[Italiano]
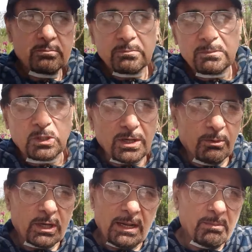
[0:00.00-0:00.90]

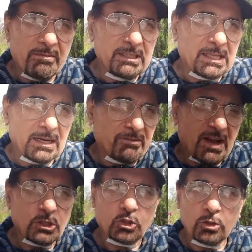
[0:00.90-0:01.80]
diciamo che la mia vita la
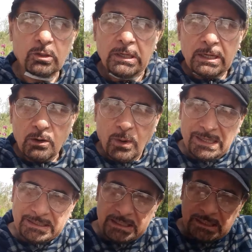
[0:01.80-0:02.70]
faccio
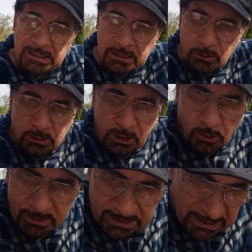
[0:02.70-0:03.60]
quasi così
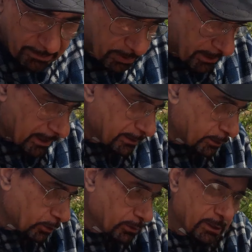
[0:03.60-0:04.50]
come sempre,
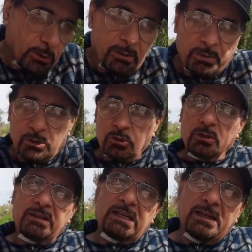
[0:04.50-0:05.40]
d'altronde una
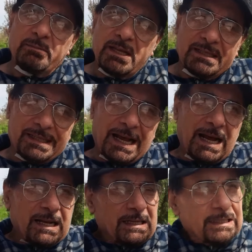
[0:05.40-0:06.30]
persona della mia
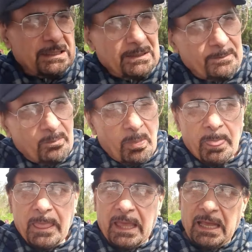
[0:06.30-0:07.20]
età
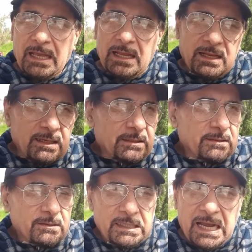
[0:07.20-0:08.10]
che
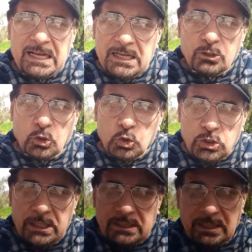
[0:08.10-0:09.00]
è anche
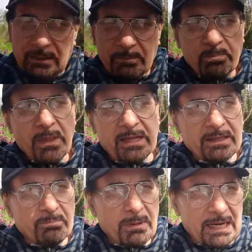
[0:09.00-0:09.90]
soggetta ad
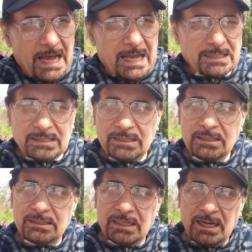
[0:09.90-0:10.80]
ammalarsi
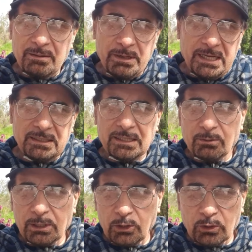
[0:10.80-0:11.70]
seriamente
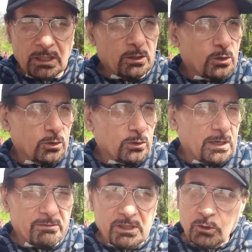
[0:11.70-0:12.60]
qualora il
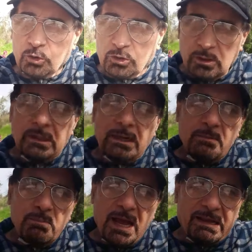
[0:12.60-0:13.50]
coronavirus
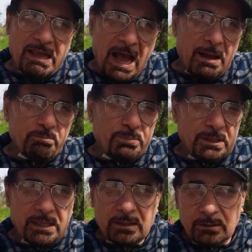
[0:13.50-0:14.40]
mi acchiappi
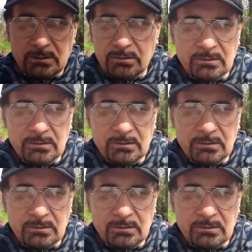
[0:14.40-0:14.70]
e così.